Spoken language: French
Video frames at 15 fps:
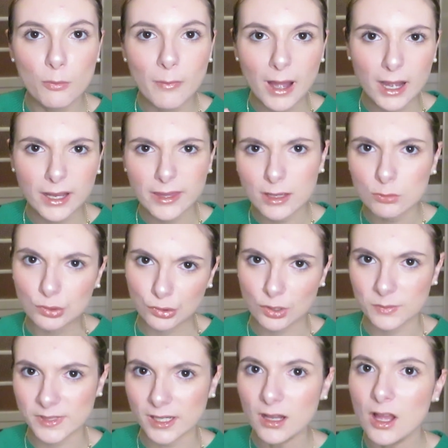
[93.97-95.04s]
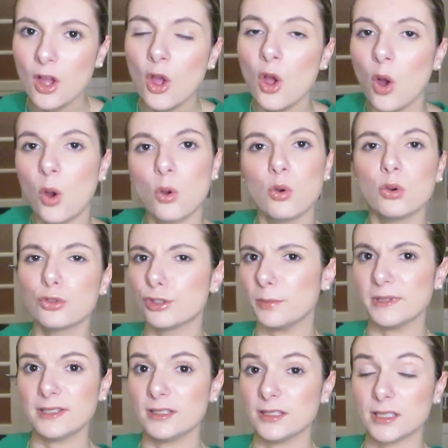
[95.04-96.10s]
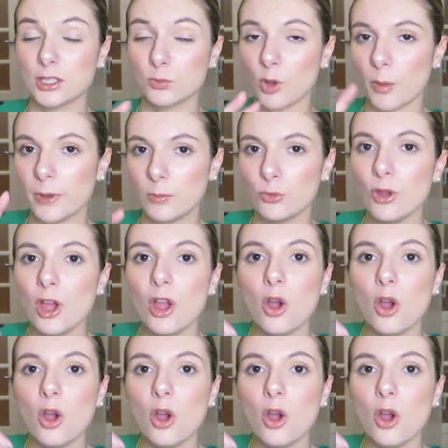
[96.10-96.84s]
Maria un truc comme ça en gros je sais pas si c'est ça je me rappelle plus